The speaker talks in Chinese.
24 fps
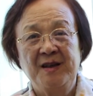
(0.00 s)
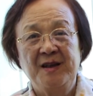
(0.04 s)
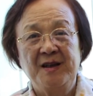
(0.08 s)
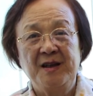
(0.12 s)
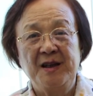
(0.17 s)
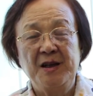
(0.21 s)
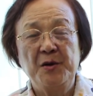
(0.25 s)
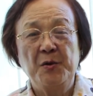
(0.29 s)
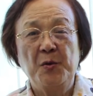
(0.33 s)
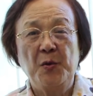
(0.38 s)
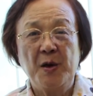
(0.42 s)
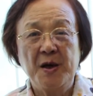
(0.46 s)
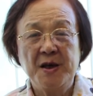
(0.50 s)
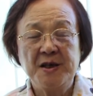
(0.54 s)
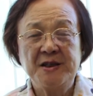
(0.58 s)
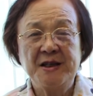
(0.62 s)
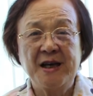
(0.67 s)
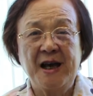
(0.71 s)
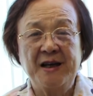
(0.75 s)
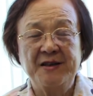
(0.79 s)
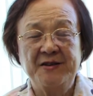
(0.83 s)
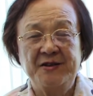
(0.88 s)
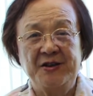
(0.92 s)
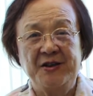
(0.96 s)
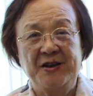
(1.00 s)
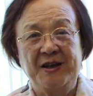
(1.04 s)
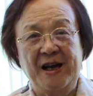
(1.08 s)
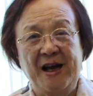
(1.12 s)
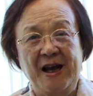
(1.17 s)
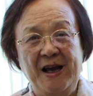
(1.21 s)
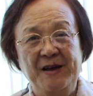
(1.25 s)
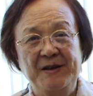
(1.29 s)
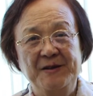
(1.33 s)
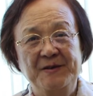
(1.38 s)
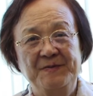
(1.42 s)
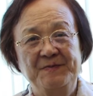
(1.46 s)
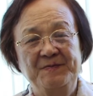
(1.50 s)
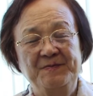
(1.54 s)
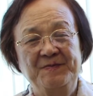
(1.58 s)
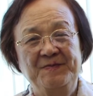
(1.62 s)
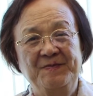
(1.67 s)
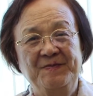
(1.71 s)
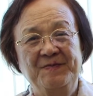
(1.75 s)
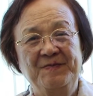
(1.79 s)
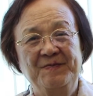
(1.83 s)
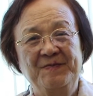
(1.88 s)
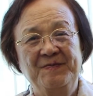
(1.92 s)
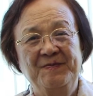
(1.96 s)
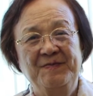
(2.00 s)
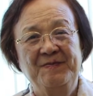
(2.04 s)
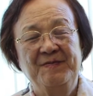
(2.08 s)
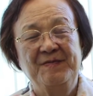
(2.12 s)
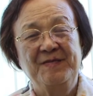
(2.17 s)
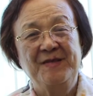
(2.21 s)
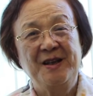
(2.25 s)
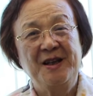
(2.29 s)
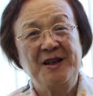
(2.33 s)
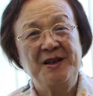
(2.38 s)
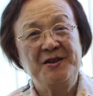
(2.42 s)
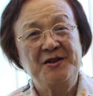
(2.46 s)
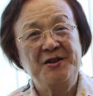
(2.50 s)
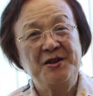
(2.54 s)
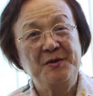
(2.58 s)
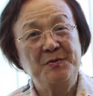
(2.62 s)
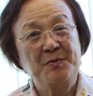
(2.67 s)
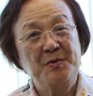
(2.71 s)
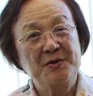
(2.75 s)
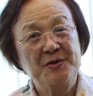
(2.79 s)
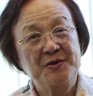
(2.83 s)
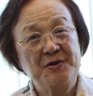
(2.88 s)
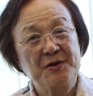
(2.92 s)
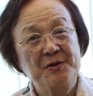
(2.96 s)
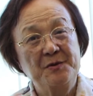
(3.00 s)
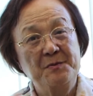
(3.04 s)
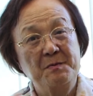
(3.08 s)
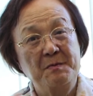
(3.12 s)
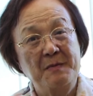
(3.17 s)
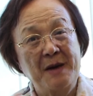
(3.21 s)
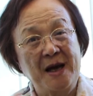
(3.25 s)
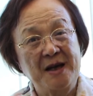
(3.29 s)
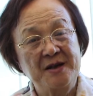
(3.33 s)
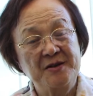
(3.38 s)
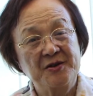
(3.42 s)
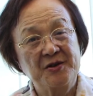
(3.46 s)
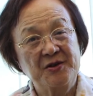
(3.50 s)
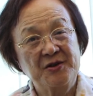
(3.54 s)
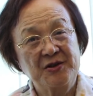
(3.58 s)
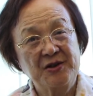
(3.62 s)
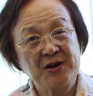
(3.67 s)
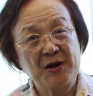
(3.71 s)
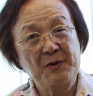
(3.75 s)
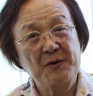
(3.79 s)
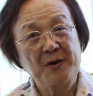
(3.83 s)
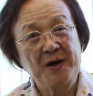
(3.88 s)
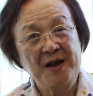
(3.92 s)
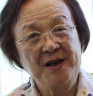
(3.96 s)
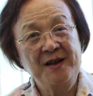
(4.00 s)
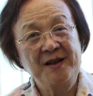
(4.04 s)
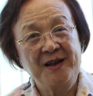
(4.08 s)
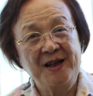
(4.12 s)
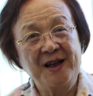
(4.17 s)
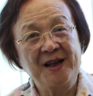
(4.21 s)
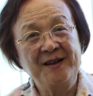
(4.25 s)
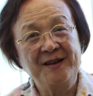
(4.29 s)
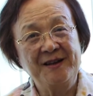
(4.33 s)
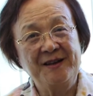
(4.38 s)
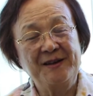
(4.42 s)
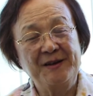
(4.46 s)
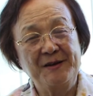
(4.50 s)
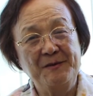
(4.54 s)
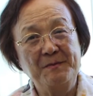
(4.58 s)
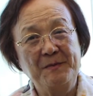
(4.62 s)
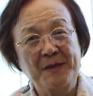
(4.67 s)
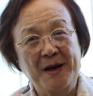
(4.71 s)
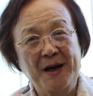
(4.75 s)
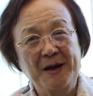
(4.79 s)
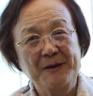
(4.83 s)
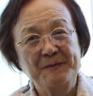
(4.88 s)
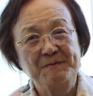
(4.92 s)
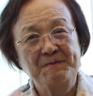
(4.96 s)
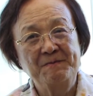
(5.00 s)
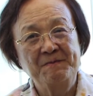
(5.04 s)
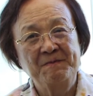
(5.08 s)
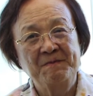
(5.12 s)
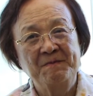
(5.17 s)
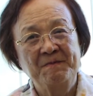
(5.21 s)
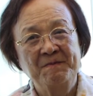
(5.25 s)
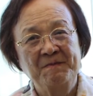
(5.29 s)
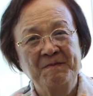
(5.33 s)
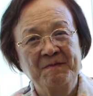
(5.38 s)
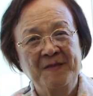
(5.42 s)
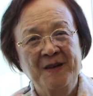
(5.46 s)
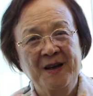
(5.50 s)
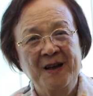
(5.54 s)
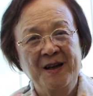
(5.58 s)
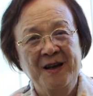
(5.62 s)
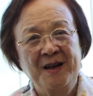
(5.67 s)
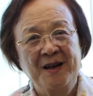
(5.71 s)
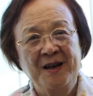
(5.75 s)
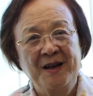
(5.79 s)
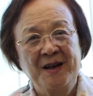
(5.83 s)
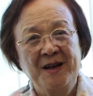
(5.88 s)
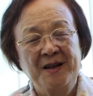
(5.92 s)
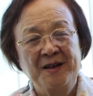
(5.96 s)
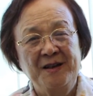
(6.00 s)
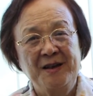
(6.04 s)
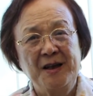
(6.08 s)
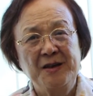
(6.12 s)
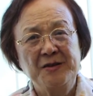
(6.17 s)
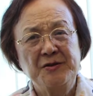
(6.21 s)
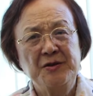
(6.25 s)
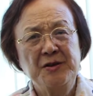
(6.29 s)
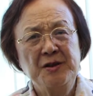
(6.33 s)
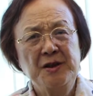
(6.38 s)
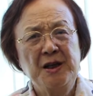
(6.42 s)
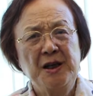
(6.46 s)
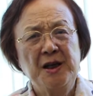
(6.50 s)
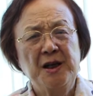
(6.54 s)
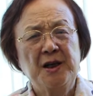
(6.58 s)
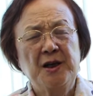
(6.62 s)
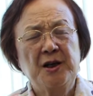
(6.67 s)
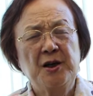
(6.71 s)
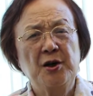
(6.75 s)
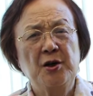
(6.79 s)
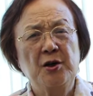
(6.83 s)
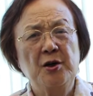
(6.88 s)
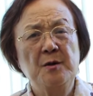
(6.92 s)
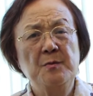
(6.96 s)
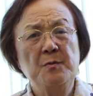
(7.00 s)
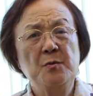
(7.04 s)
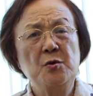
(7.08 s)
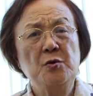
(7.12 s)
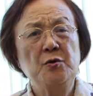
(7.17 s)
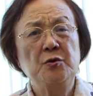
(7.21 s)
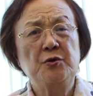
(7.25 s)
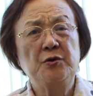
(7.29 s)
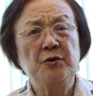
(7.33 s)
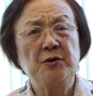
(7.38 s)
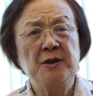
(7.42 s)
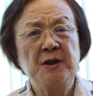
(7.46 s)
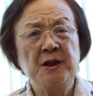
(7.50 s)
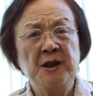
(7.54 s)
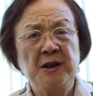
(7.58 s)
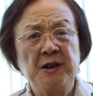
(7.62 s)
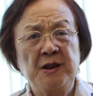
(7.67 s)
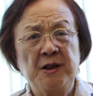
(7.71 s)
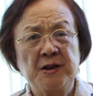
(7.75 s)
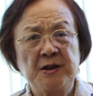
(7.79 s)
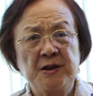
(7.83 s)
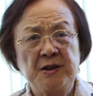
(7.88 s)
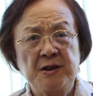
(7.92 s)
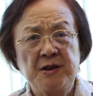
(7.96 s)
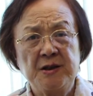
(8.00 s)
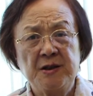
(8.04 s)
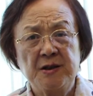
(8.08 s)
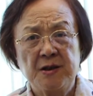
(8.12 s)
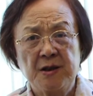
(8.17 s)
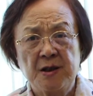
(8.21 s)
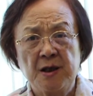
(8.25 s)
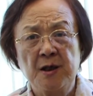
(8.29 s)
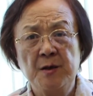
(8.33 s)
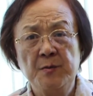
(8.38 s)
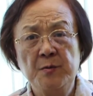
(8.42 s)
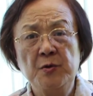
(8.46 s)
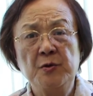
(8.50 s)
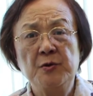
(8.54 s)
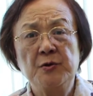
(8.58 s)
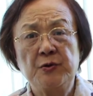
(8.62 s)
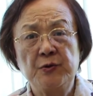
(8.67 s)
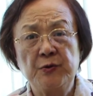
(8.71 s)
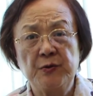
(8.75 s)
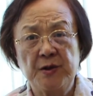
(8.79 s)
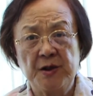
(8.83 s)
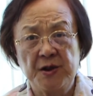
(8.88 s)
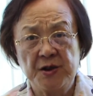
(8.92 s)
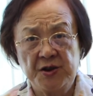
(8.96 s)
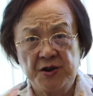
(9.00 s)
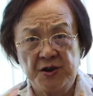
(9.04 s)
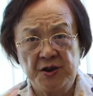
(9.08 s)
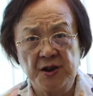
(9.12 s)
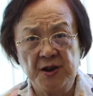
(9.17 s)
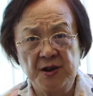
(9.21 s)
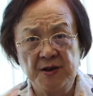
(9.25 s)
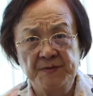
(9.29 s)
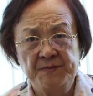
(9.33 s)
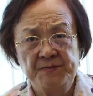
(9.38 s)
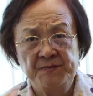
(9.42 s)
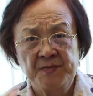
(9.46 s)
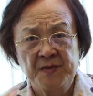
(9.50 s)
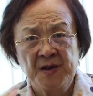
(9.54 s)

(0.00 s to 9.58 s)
你回想起来，你岂不是满受恩典的人吗？但是你渴慕的，你的渴慕主的心，